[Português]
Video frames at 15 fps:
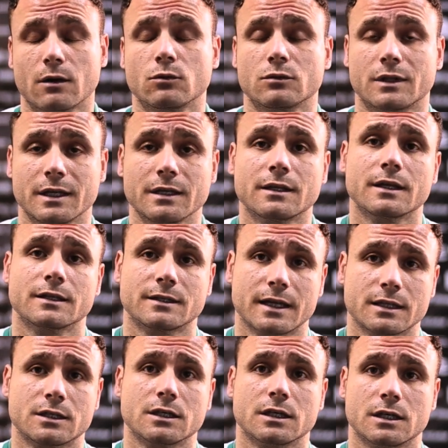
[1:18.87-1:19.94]
com
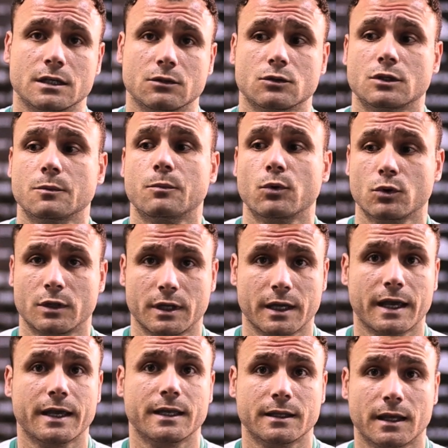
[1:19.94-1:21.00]
37 anos e poder
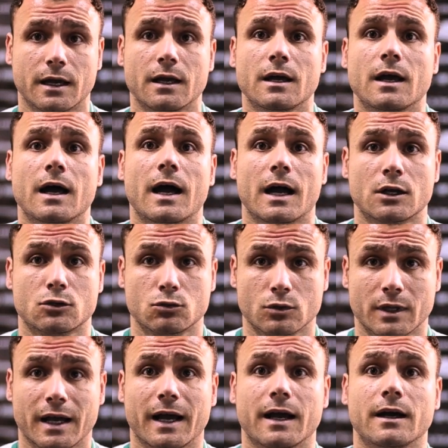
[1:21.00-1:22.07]
ainda
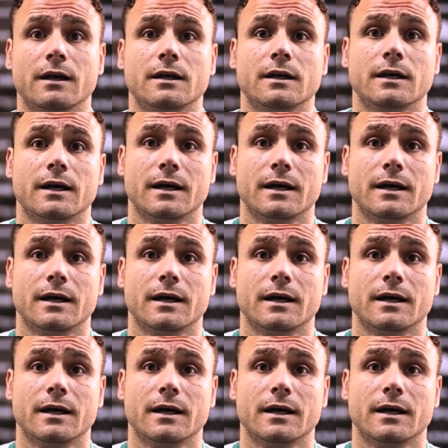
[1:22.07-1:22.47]
ajudar,